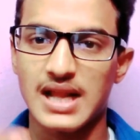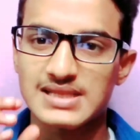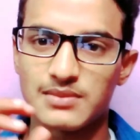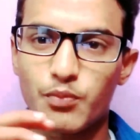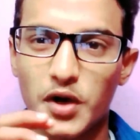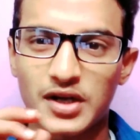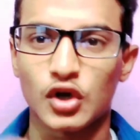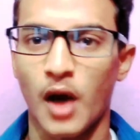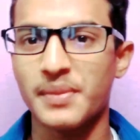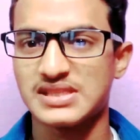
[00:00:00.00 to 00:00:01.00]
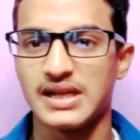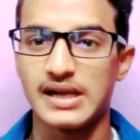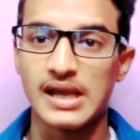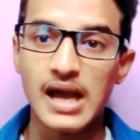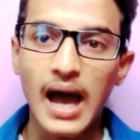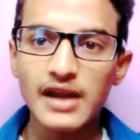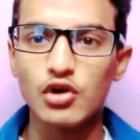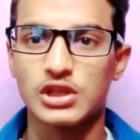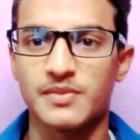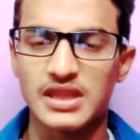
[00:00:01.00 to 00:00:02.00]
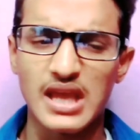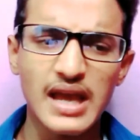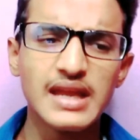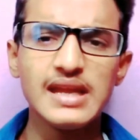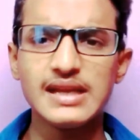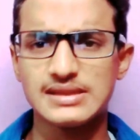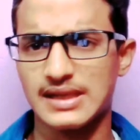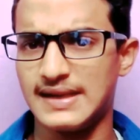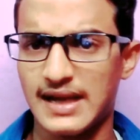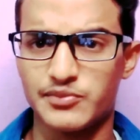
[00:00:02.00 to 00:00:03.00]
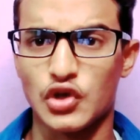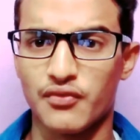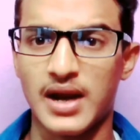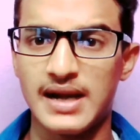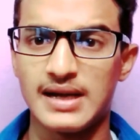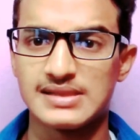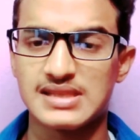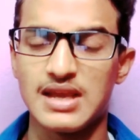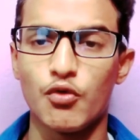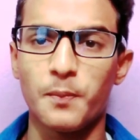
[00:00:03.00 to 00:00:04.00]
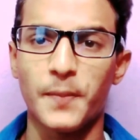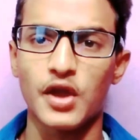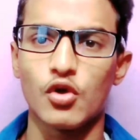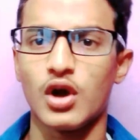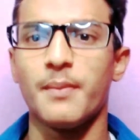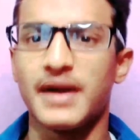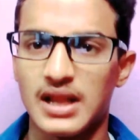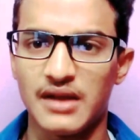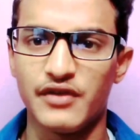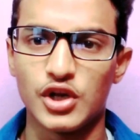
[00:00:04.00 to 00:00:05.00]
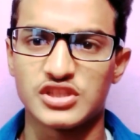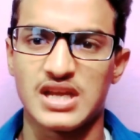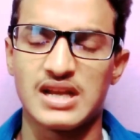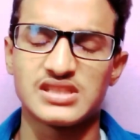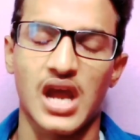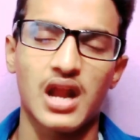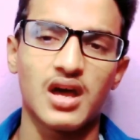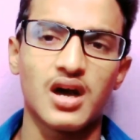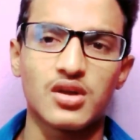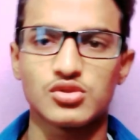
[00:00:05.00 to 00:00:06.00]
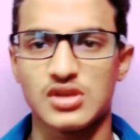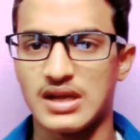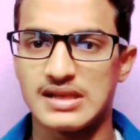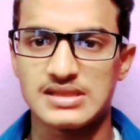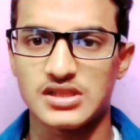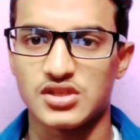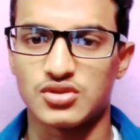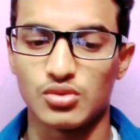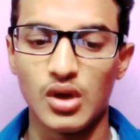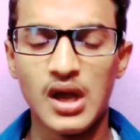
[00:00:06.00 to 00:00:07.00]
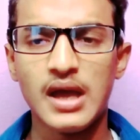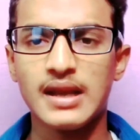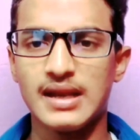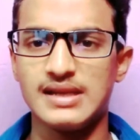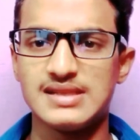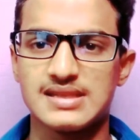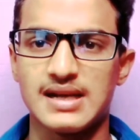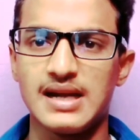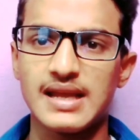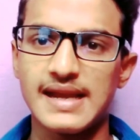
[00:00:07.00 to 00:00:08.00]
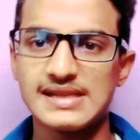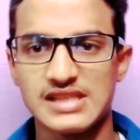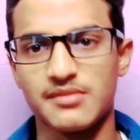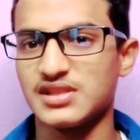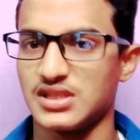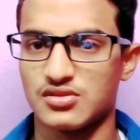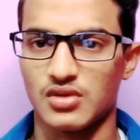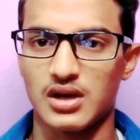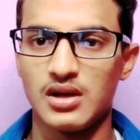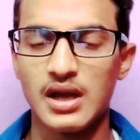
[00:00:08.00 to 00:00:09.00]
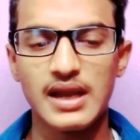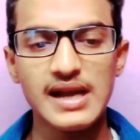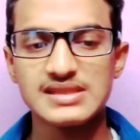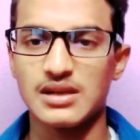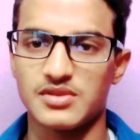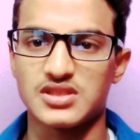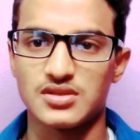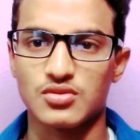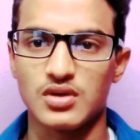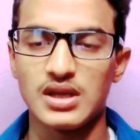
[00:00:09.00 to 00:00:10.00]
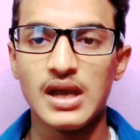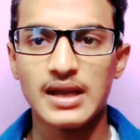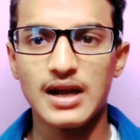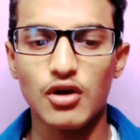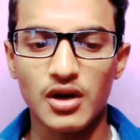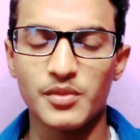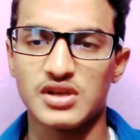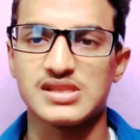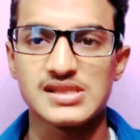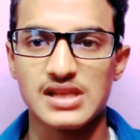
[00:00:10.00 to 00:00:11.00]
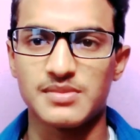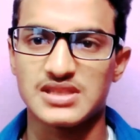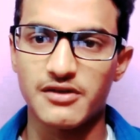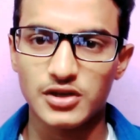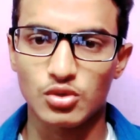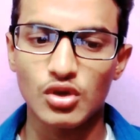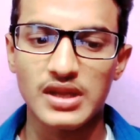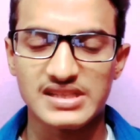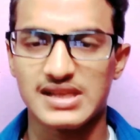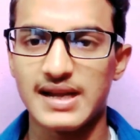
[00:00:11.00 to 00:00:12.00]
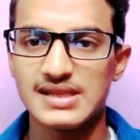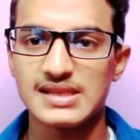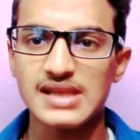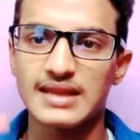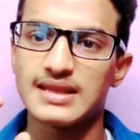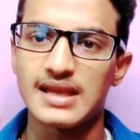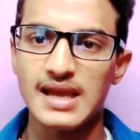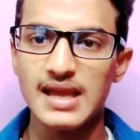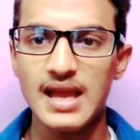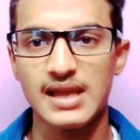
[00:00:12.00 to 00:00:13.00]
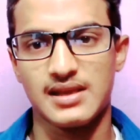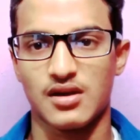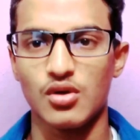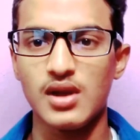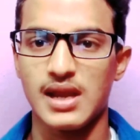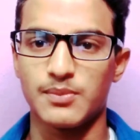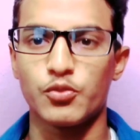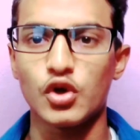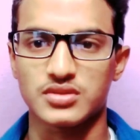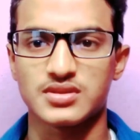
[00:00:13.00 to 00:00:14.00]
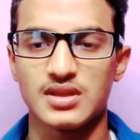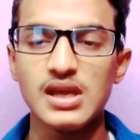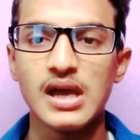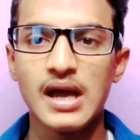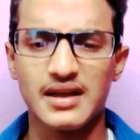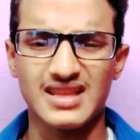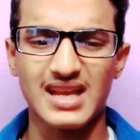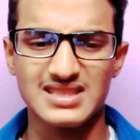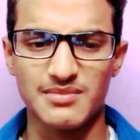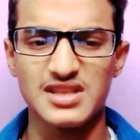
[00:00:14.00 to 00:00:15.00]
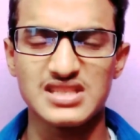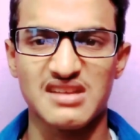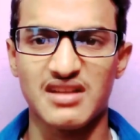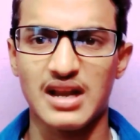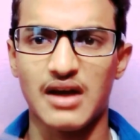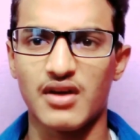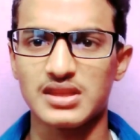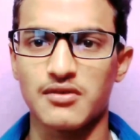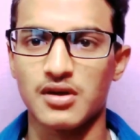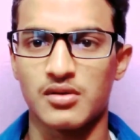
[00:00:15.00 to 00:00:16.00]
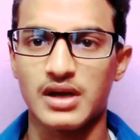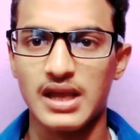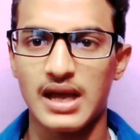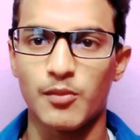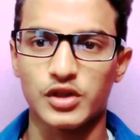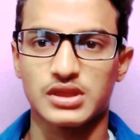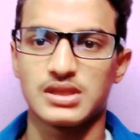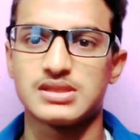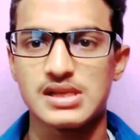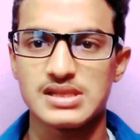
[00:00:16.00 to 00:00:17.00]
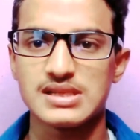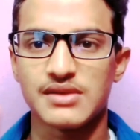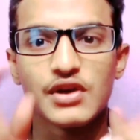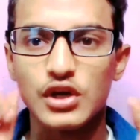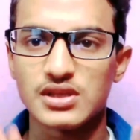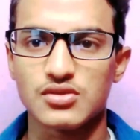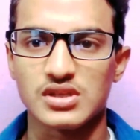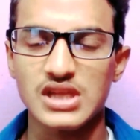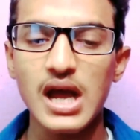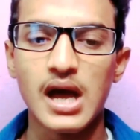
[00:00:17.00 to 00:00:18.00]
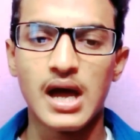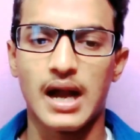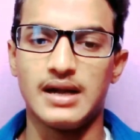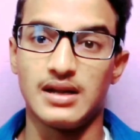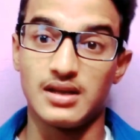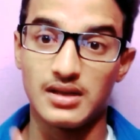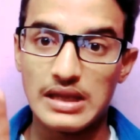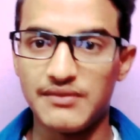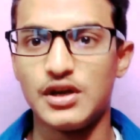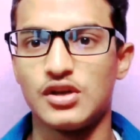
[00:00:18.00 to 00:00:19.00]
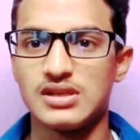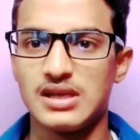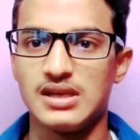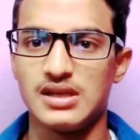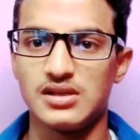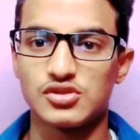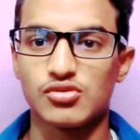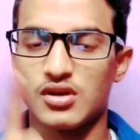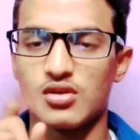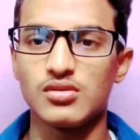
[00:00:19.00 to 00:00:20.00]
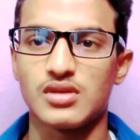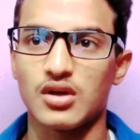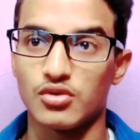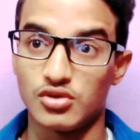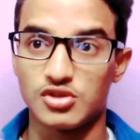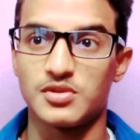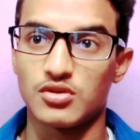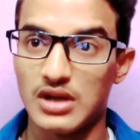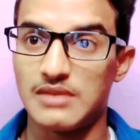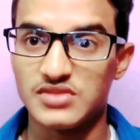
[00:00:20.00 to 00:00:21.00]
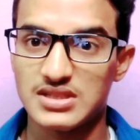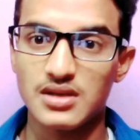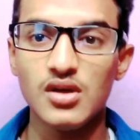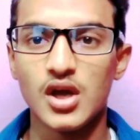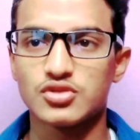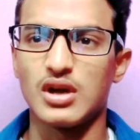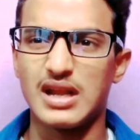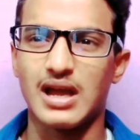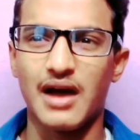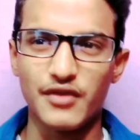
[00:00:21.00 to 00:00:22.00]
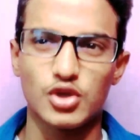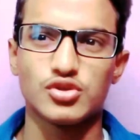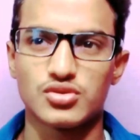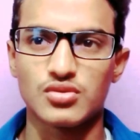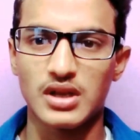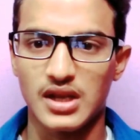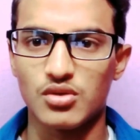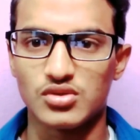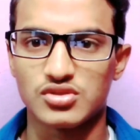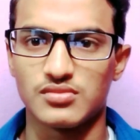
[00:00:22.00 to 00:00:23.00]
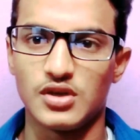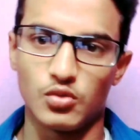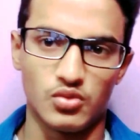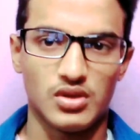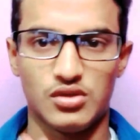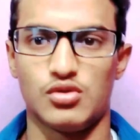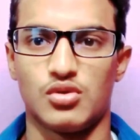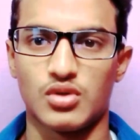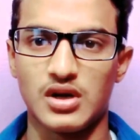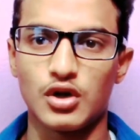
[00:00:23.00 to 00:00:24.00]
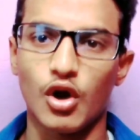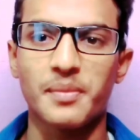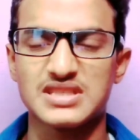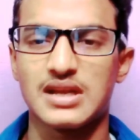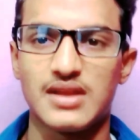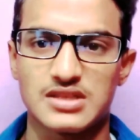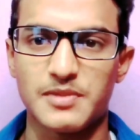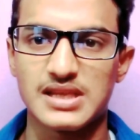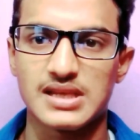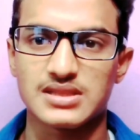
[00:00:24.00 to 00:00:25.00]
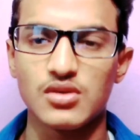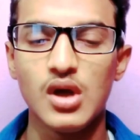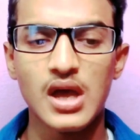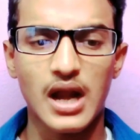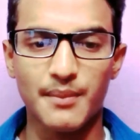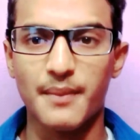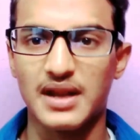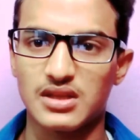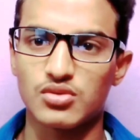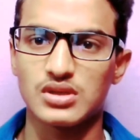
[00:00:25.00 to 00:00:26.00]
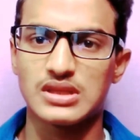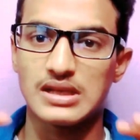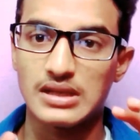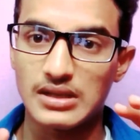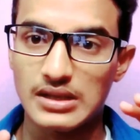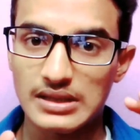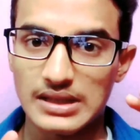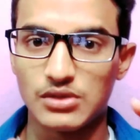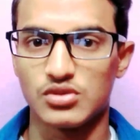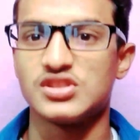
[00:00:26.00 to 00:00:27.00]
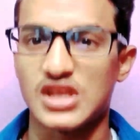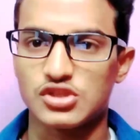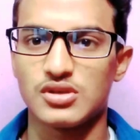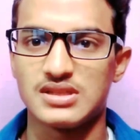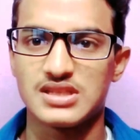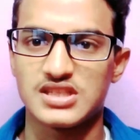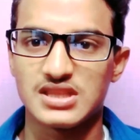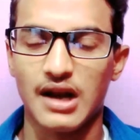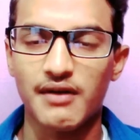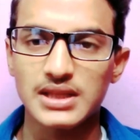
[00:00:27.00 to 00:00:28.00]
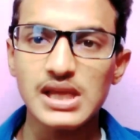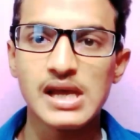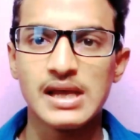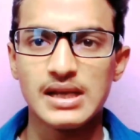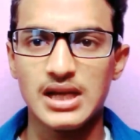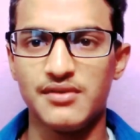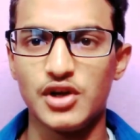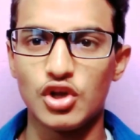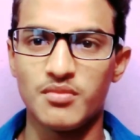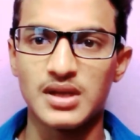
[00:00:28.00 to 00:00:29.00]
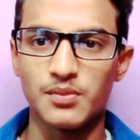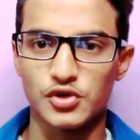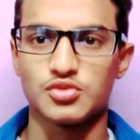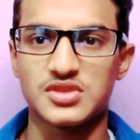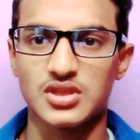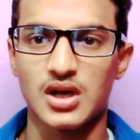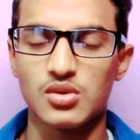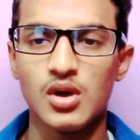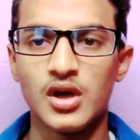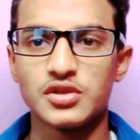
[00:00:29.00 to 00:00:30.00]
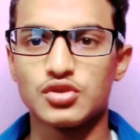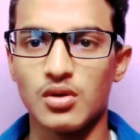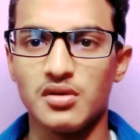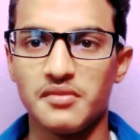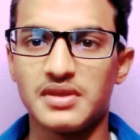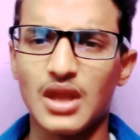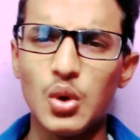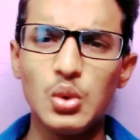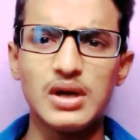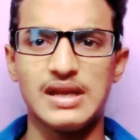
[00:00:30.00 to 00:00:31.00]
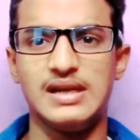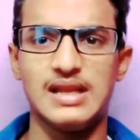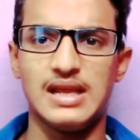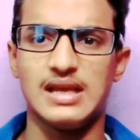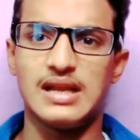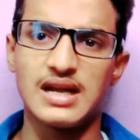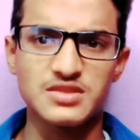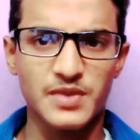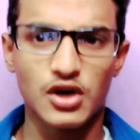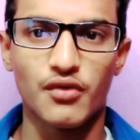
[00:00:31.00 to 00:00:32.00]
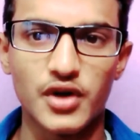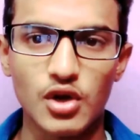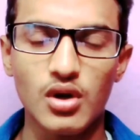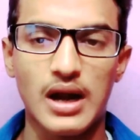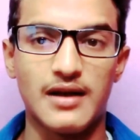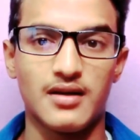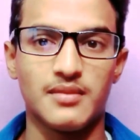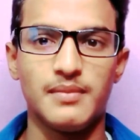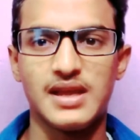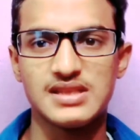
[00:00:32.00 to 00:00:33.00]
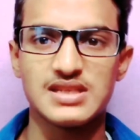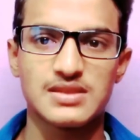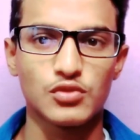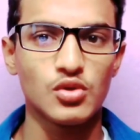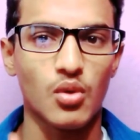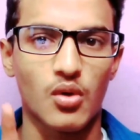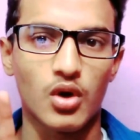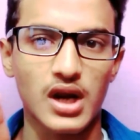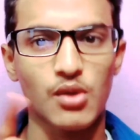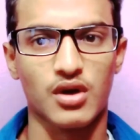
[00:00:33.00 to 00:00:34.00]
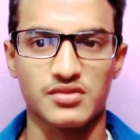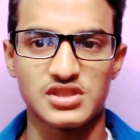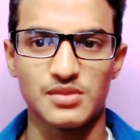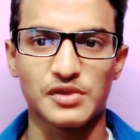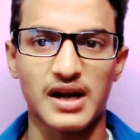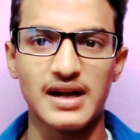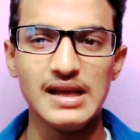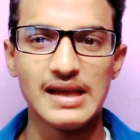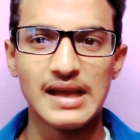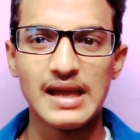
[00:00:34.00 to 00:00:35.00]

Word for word: చేయాల్సిన ఇంపార్టెంట్ టాపిక్స్ ఏంటి అని కొంతమంది ఈ త్రీ టైప్స్ ఆఫ్ క్యాండిడేట్స్ కి ఉపయోగపడేలా వీడియో చేయాలని చాలా రోజులుగా రీసెర్చ్ చేస్తూ నేను ఏం చేశానంటే గేట్ సిలబస్ తీసుకున్నాను గేట్ సిలబస్ తీసుకొని గేట్లో కంప్యూటర్ సైన్స్ సిలబస్ ఏవైతే ఉందో దాన్ని స్టడీ చేసి అది ఏ ఏ ఇయర్లో ఎప్పుడు వస్తుంది దానికి సంబంధించి ఏమన్నా ఒకతొకలు ఉంటాయి అని మొత్తం సర్చ్ చేసి వీడియో తీసుకొచ్చా అండ్ ఈ వీడియోని చూడడంలో నాకు యూట్యూబర్ కూడా హెల్ప్ చేశారు సో అంటే ఆ వీడియో చూసి కూడా నేను కొంచెం మీకు ఇందులో కొన్ని టాపిక్స్ అనేవి ఎక్స్ప్లెయిన్ చేస్తాను అండ్ మా బ్రదర్ కూడా దీని దీని గురించి అష్యూరెన్స్ ఇచ్చిన తర్వాతే నేను ఈ వీడియోని మీకు ఇప్పుడు చూపిస్తున్నాను సో వితౌట్ ఎనీ డిలే లెటస్ బిగిన్ వీడియో అండ్ బిగిన్ చేసే ముందు ఒకే ఒక విషయం చెప్తున్నానండి